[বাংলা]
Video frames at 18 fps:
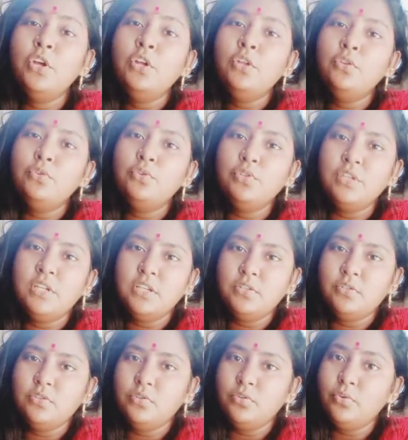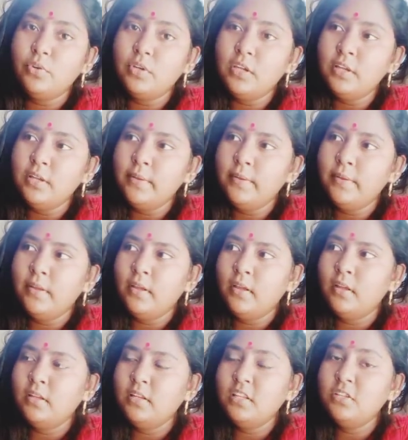তো সেই জন্য ওকে
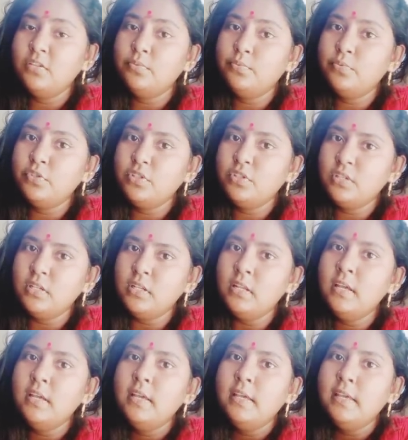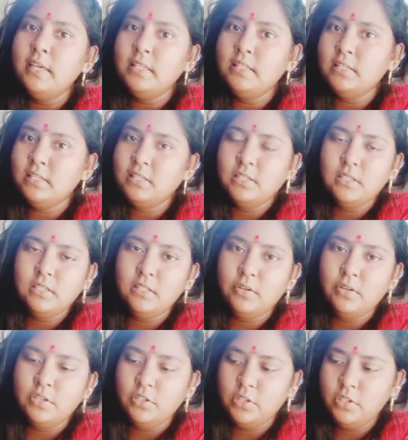ডিসপোজাল ইঞ্জেকশন
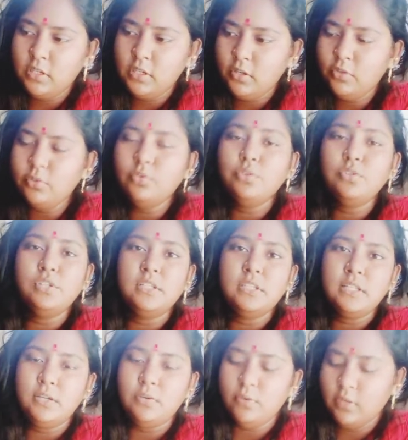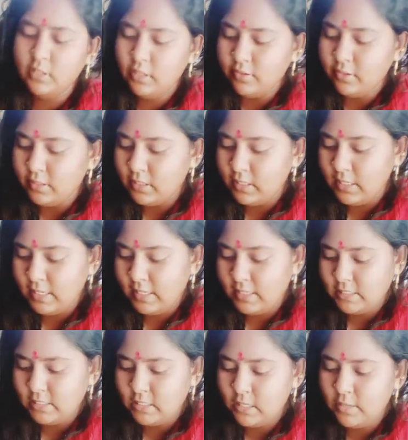দেওয়ার ছিল তো সেটাই ওকে দেওয়াতে নিয়ে
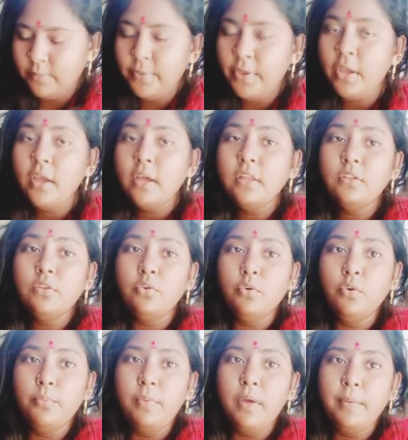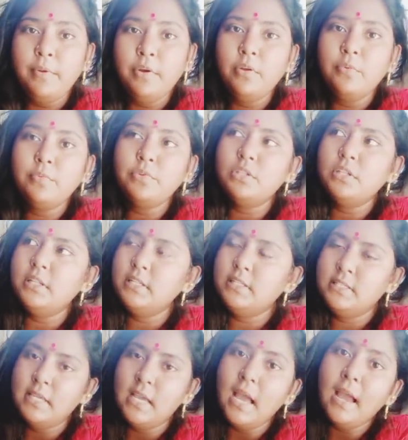গেছিলাম তো বাবার অবস্থা
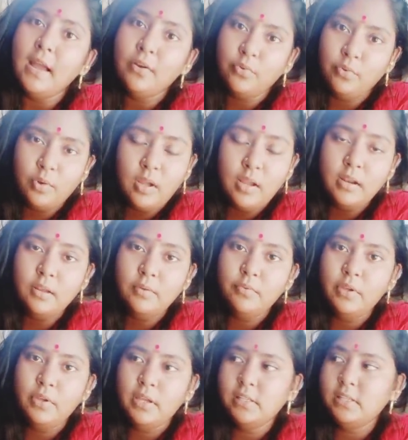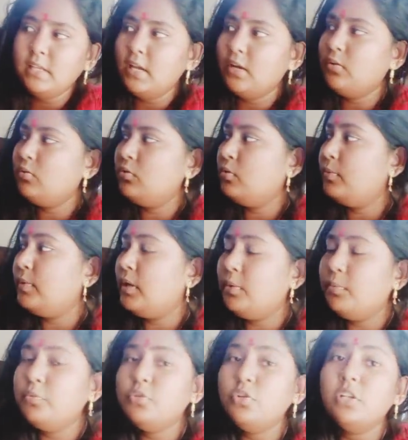দেখছি আরও খারাপ হয়ে গেছে এখন তো
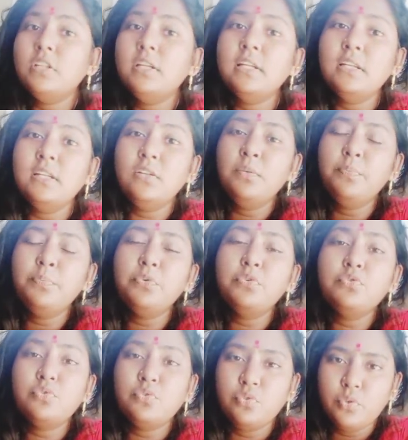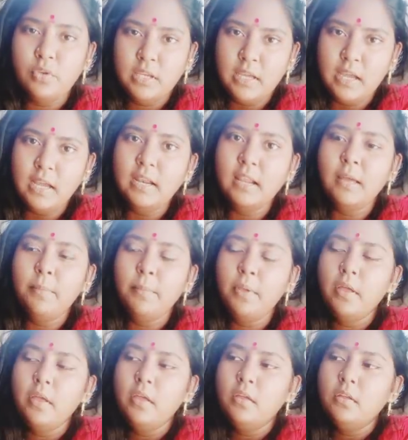মানে যথারীতি প্রচণ্ডই খারাপ
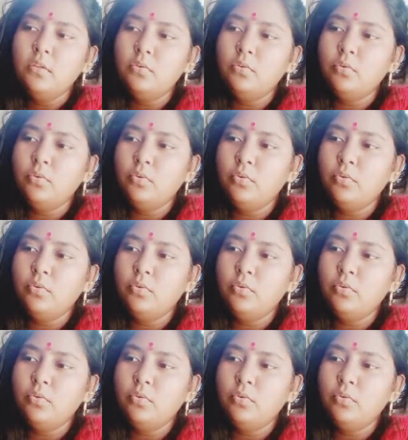তো